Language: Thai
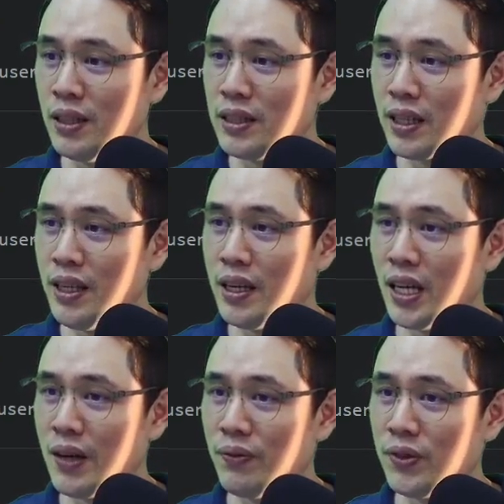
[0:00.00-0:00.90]
อย่างที่เห็นนะ
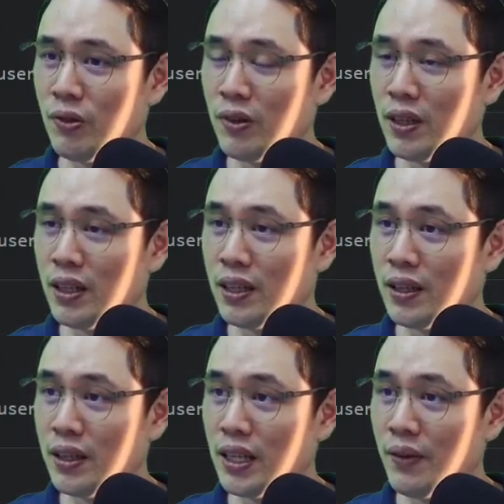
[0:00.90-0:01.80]
ครับตัว
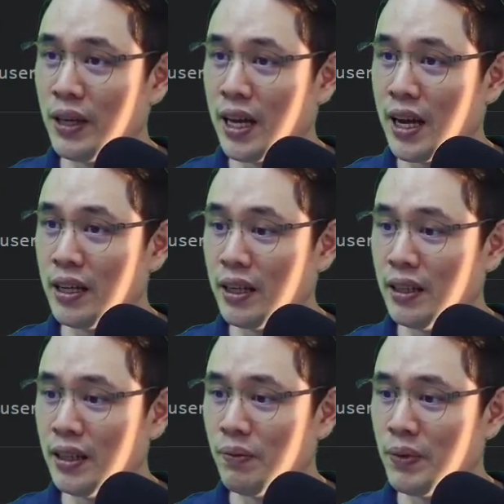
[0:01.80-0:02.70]
เอ พี ไอ เนี่ย
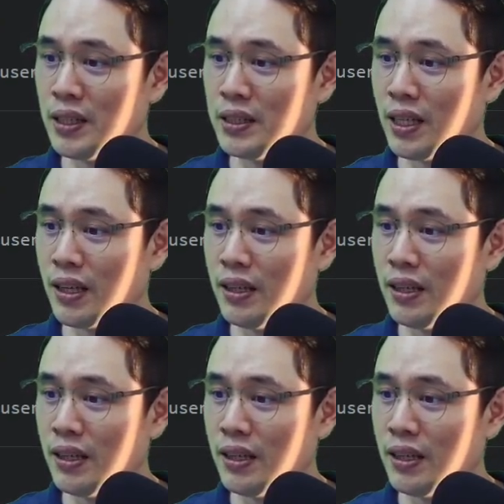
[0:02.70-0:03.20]
นะครับมันจะ